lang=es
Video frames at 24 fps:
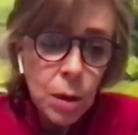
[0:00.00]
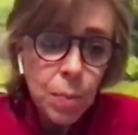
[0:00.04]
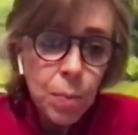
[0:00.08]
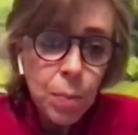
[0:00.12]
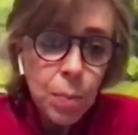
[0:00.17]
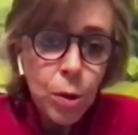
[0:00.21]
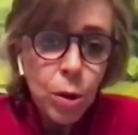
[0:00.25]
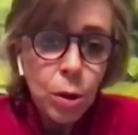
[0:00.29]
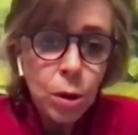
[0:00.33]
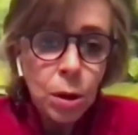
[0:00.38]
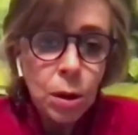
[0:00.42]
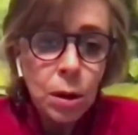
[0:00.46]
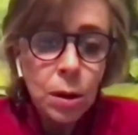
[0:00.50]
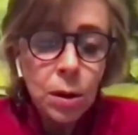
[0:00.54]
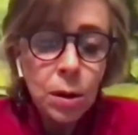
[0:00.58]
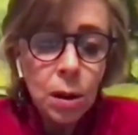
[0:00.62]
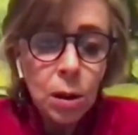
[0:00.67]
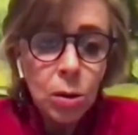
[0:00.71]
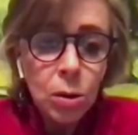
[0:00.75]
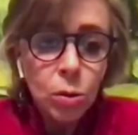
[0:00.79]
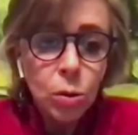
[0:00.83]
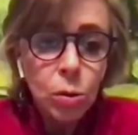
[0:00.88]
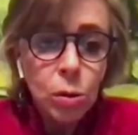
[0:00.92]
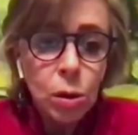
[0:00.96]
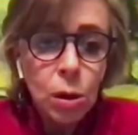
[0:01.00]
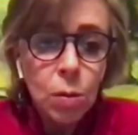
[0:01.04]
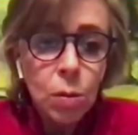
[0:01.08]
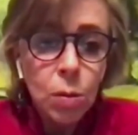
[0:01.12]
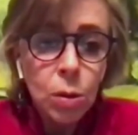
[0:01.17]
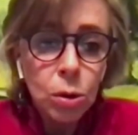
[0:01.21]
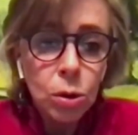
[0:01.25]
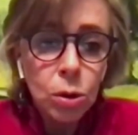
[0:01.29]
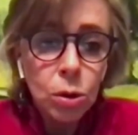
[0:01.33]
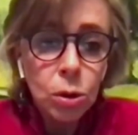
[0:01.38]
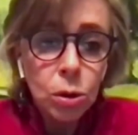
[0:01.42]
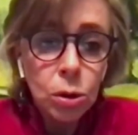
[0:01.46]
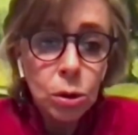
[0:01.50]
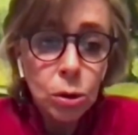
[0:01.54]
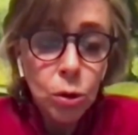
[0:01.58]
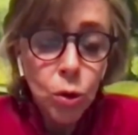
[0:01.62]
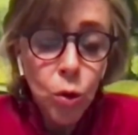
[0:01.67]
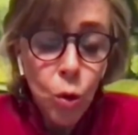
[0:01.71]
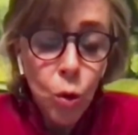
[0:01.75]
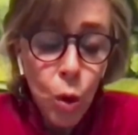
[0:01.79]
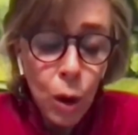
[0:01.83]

reportes de los últimos